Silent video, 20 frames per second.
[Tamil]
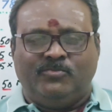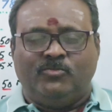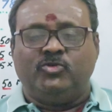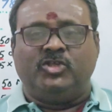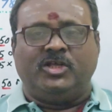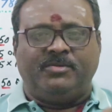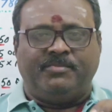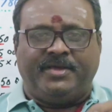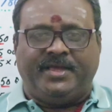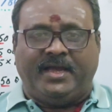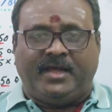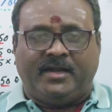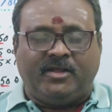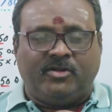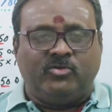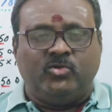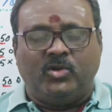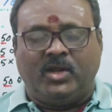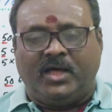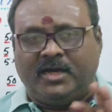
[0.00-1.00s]
முதன்மையான
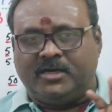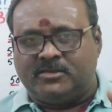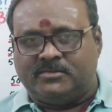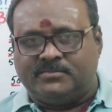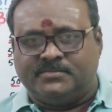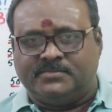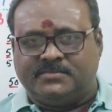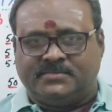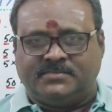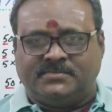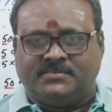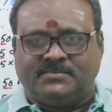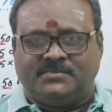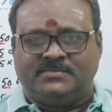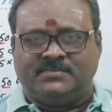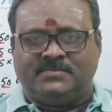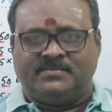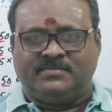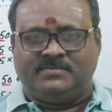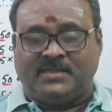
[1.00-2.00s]
நூலாகும்
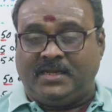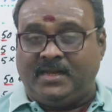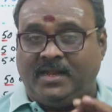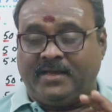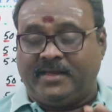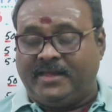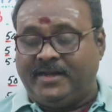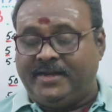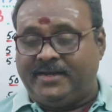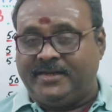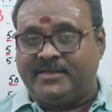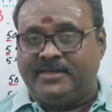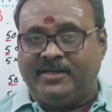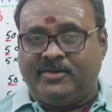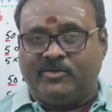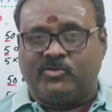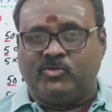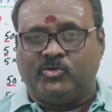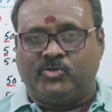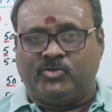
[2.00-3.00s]
நல்லா
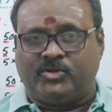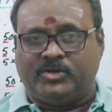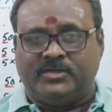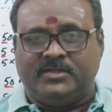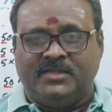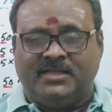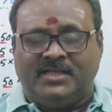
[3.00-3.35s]
கேட்டுக்கங்க கூற்று